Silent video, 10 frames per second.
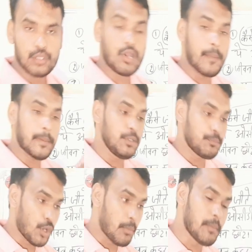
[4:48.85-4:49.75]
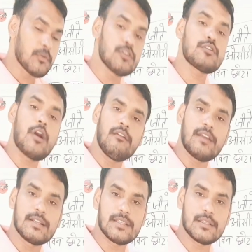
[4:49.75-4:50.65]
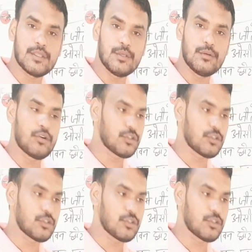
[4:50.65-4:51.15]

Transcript: तो आप अपनी प्रॉब्लम को सॉल्व कर सकते हो